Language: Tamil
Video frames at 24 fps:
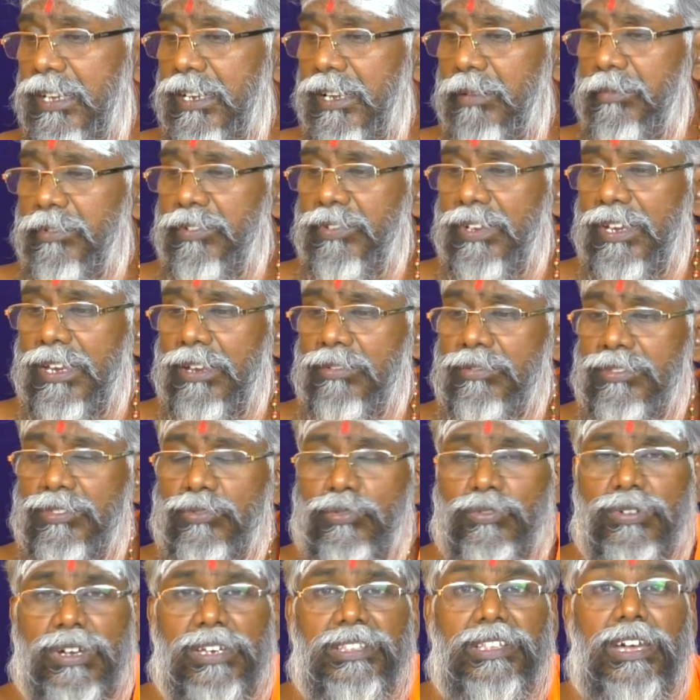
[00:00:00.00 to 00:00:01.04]
நம்ம வீட்டில்
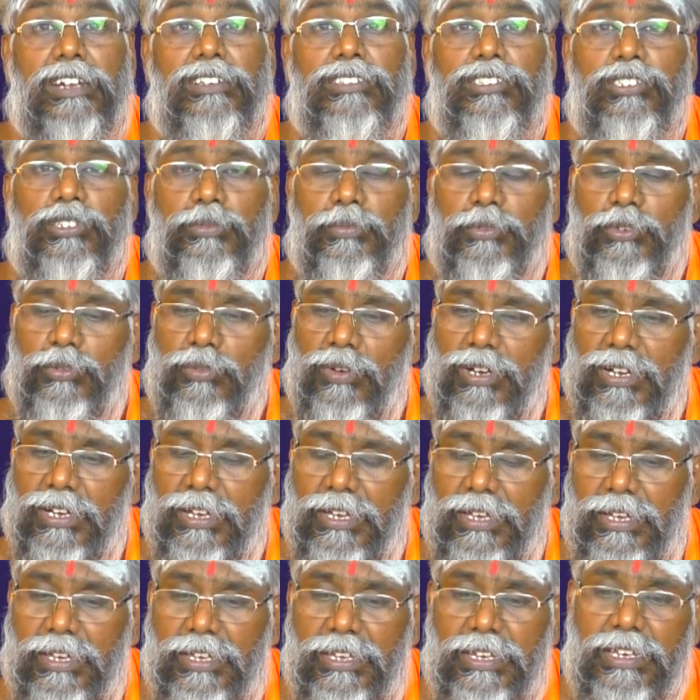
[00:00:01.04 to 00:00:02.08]
வந்து உட்காந்து அழுதுட்டு
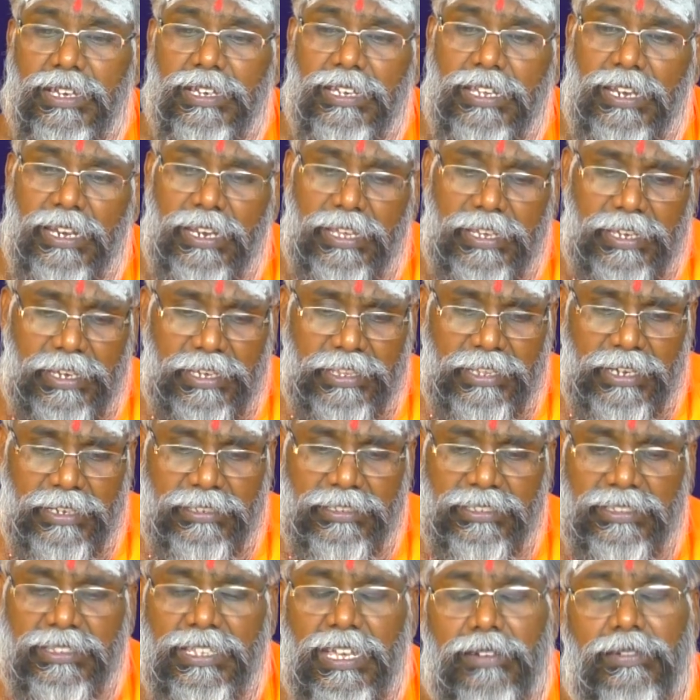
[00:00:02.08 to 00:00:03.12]
போயிடுவாங்க இல்லை
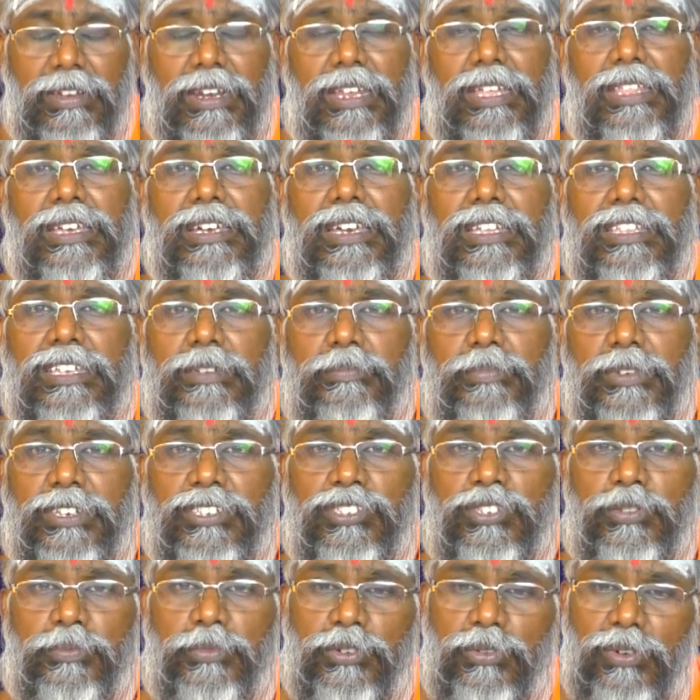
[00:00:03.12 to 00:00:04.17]
ஏதாவது தேவையில்லாத கதையை
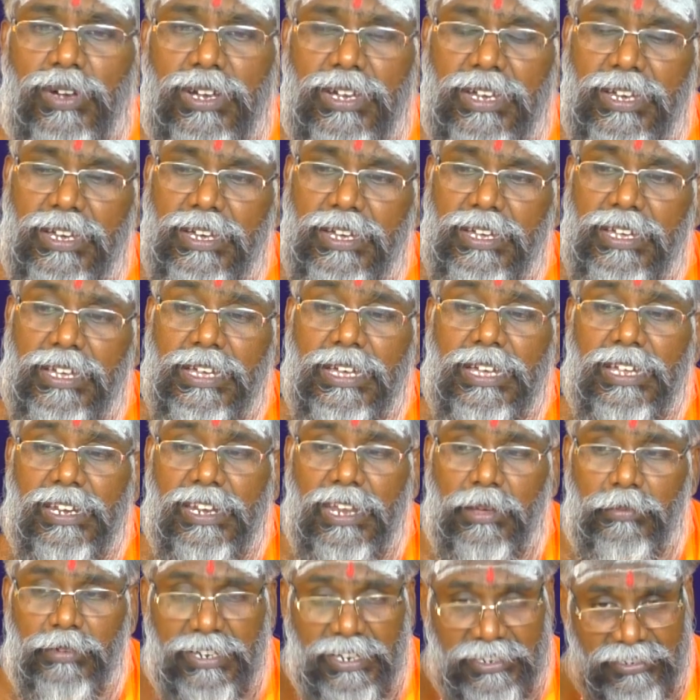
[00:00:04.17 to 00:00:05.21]
பேசிட்டு போயிடுவாங்க
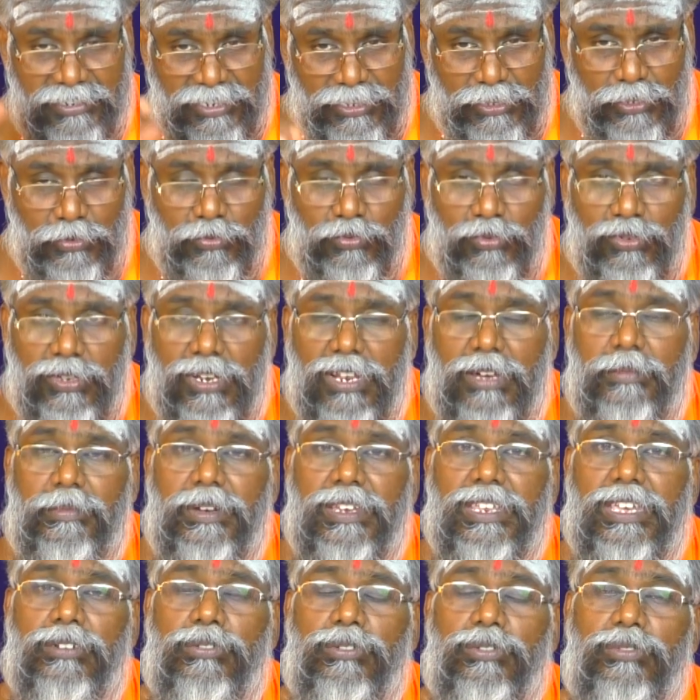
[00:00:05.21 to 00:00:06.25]
நம்ம கஷ்டத்தை கொடுக்குற
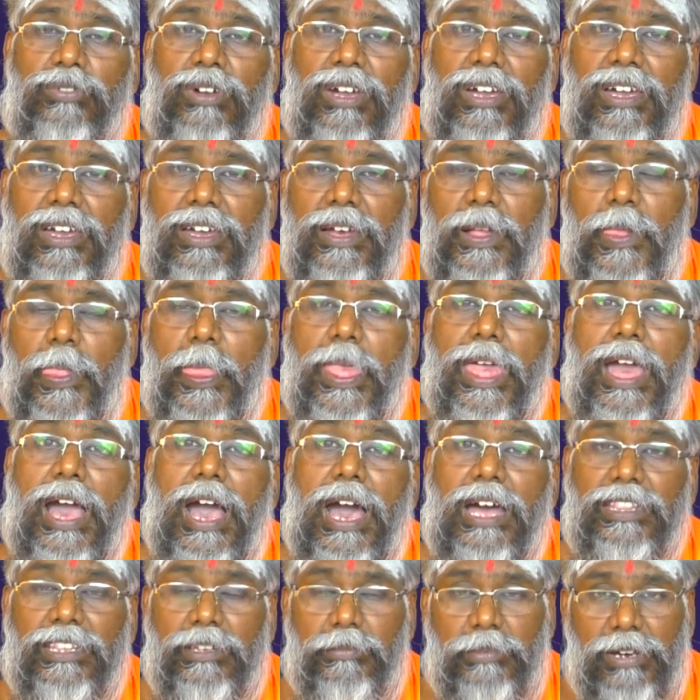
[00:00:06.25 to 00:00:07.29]
மாதிரியே வருவாங்க
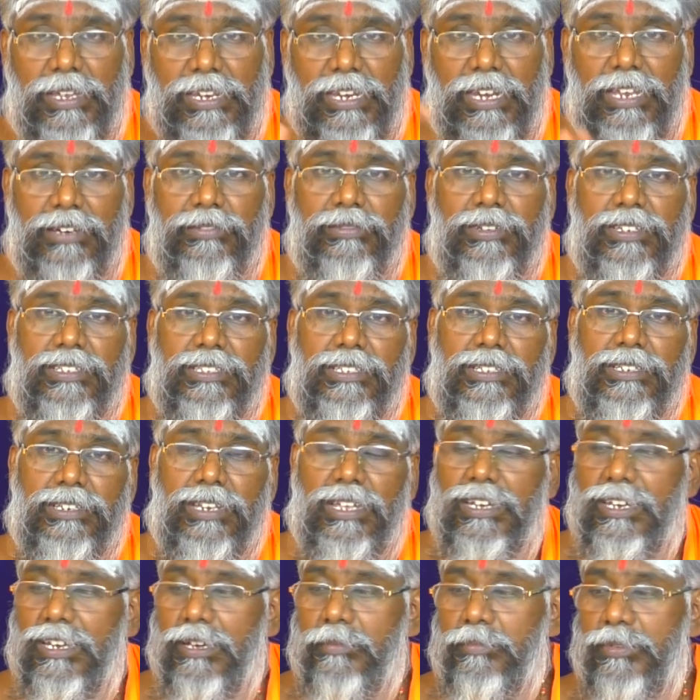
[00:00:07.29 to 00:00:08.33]
அந்த மாதிரிலாம்
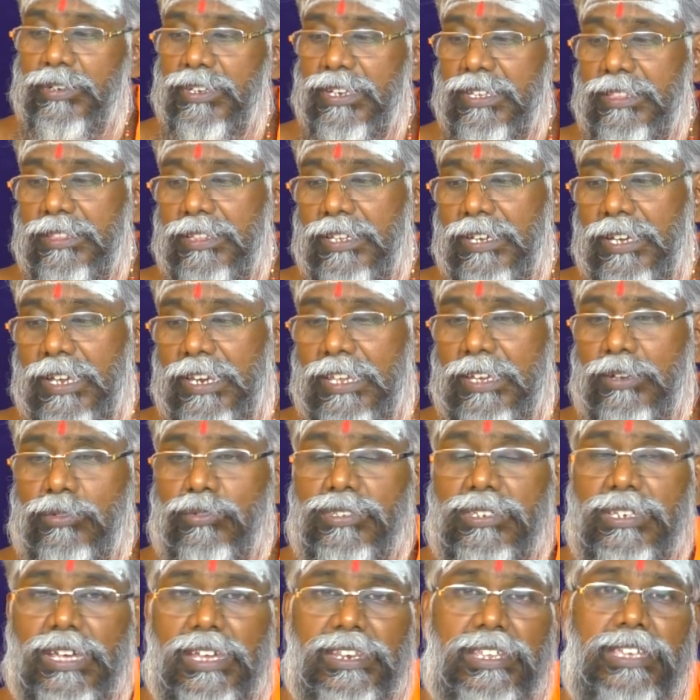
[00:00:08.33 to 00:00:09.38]
வருதுன்னா என்ன பண்ணுங்கள் இந்த இலையை
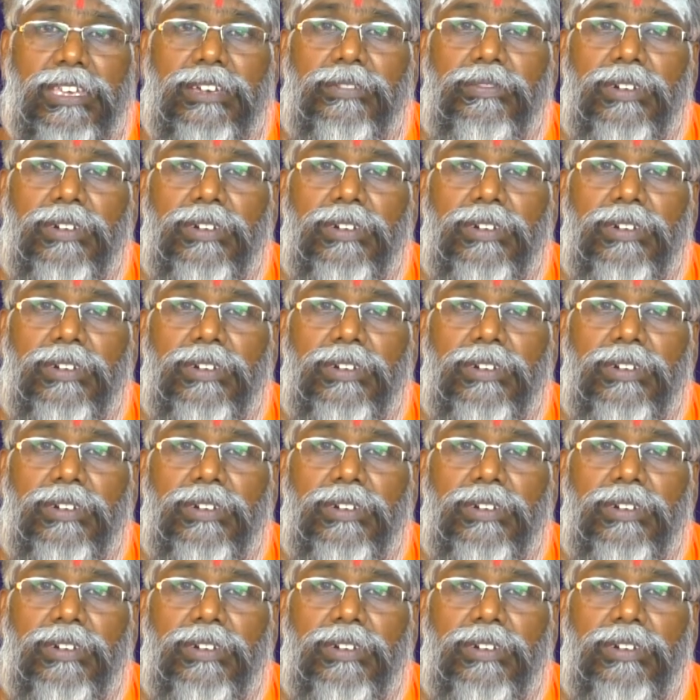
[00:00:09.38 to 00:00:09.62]
கொஞ்சம் நிறைய